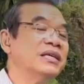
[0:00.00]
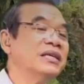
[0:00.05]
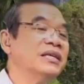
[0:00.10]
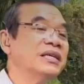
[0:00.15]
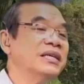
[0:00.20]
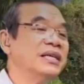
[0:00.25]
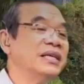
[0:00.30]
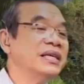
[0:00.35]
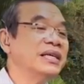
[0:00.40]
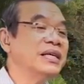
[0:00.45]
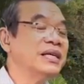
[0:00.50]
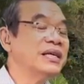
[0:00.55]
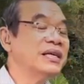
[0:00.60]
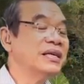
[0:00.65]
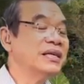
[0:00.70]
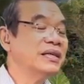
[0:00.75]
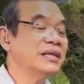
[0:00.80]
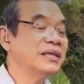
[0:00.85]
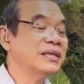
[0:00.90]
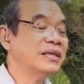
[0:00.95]
đang
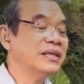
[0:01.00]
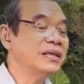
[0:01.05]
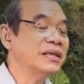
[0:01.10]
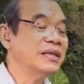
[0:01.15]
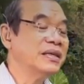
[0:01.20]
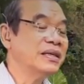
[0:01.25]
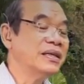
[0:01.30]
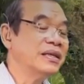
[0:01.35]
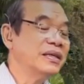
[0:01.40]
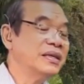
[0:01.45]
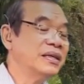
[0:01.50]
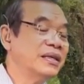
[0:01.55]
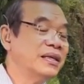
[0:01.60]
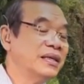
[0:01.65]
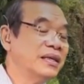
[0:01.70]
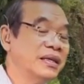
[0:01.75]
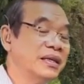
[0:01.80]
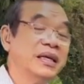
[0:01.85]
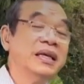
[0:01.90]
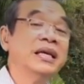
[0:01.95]
ở đây.
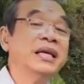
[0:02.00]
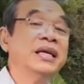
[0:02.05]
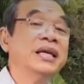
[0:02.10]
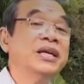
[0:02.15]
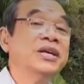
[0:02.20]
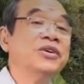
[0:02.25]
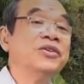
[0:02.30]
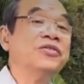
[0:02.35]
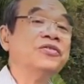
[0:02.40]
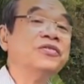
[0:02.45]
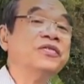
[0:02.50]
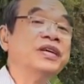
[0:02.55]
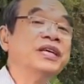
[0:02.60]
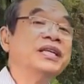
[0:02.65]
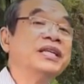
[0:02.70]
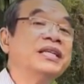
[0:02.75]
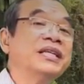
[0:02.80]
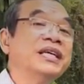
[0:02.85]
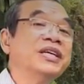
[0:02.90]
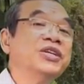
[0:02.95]
Cùng
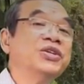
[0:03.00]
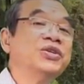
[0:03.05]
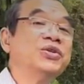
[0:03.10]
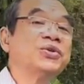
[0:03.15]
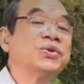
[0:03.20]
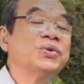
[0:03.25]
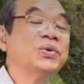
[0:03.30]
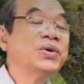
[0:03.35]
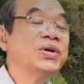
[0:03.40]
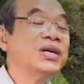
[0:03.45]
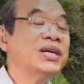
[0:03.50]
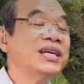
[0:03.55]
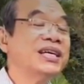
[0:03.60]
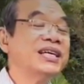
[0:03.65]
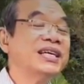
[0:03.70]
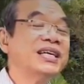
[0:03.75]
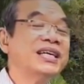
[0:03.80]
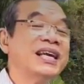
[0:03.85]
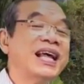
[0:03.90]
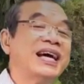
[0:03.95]
khẩn cầu
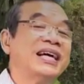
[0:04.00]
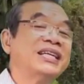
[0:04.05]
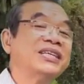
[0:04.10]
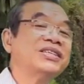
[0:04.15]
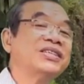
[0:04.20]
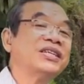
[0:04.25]
lòng Chúa